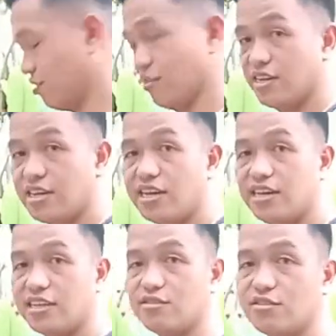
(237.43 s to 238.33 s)
So, oh,
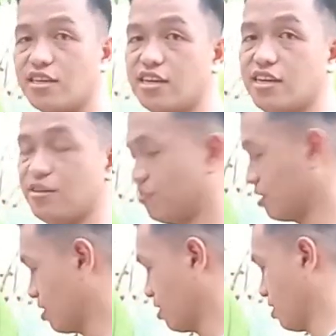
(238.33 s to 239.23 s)
dahil na to sa
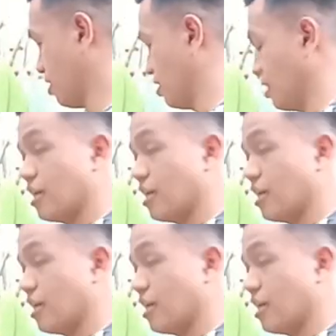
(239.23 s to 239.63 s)
mga